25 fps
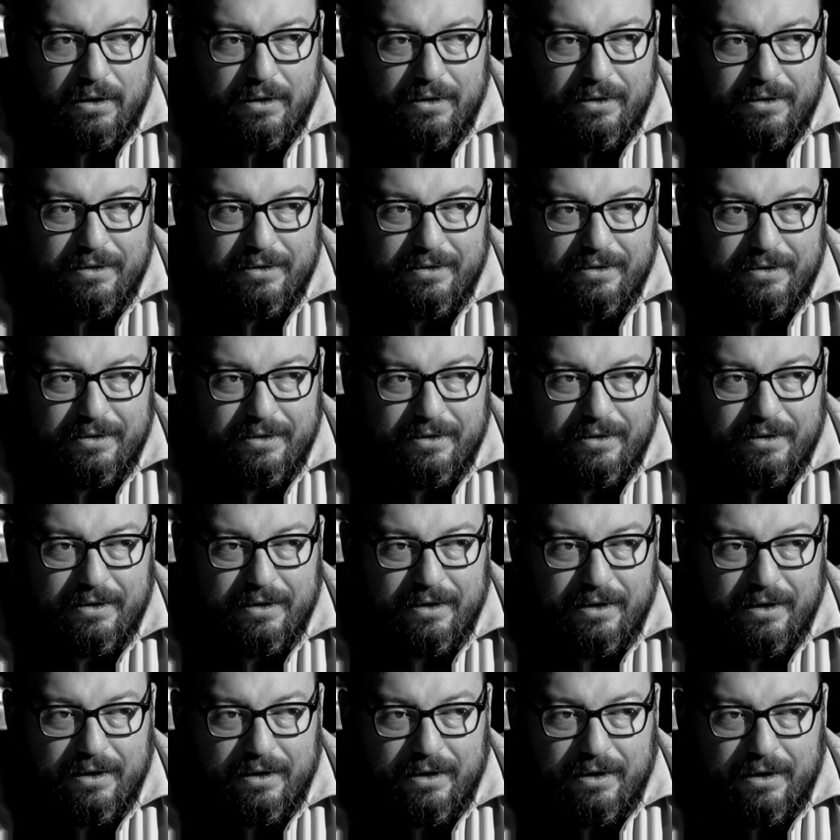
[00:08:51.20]
помнят.
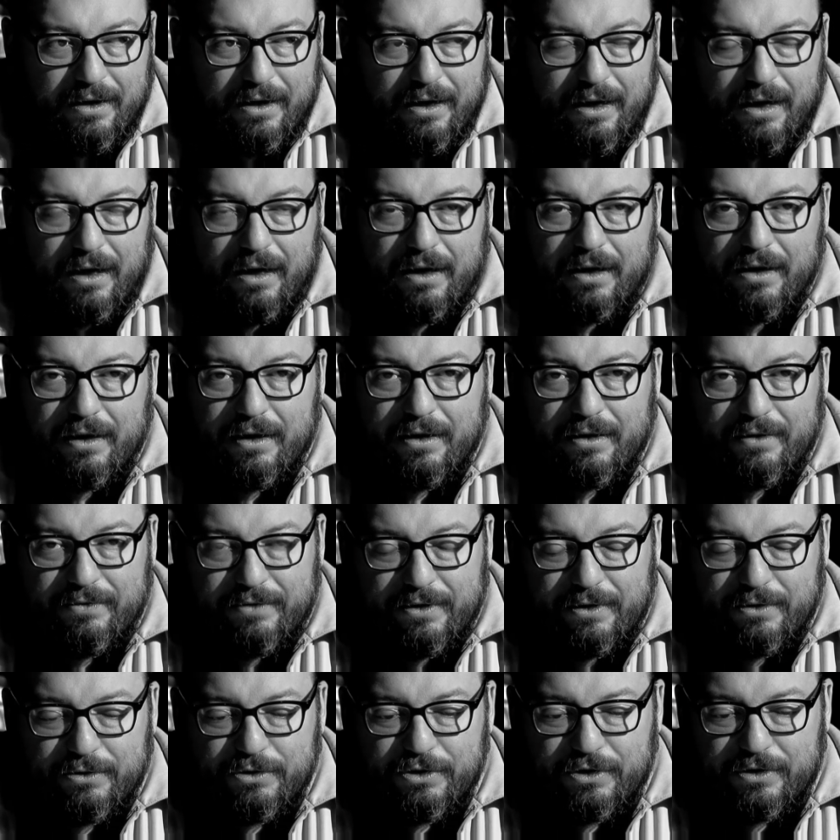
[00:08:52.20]
А
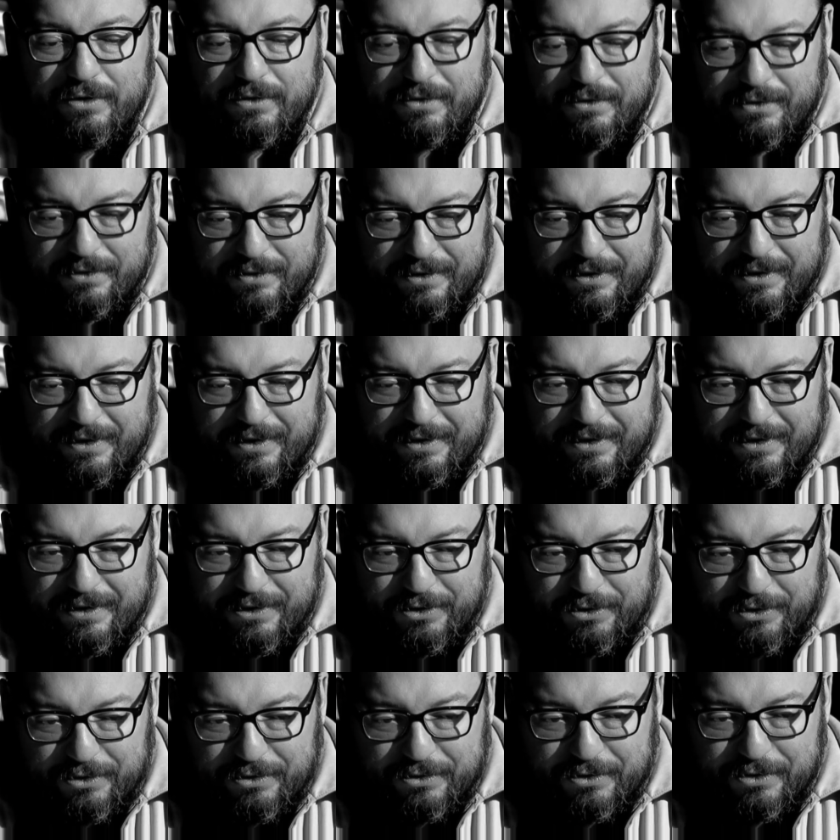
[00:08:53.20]
вы очень
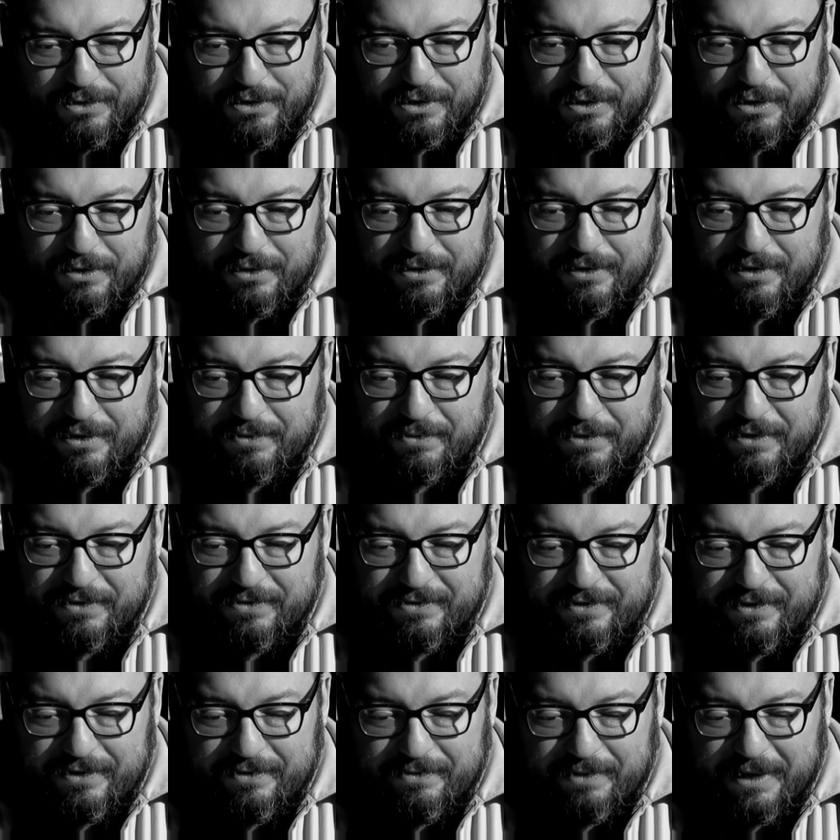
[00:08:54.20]
хорошо относитесь. Э,
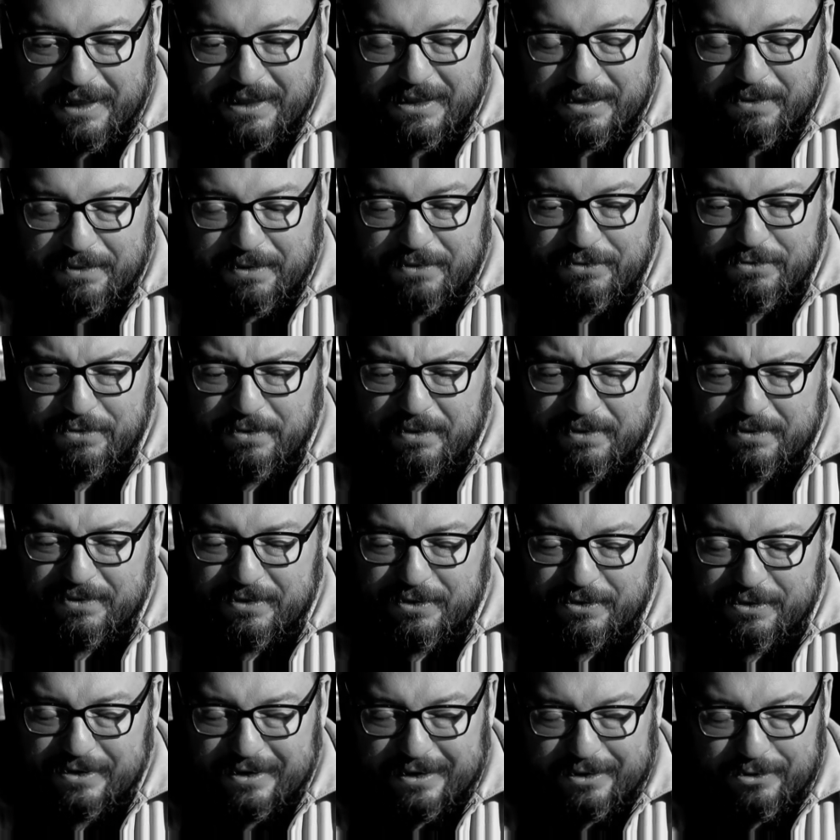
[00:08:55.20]
Борис Абрамович вам
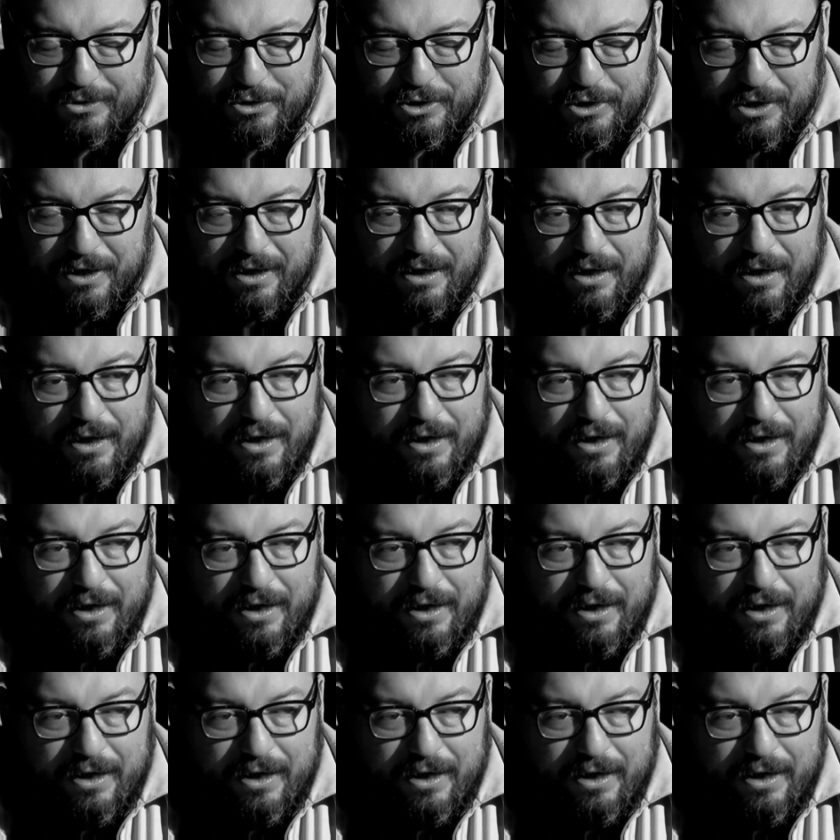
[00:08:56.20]
ответил следующее,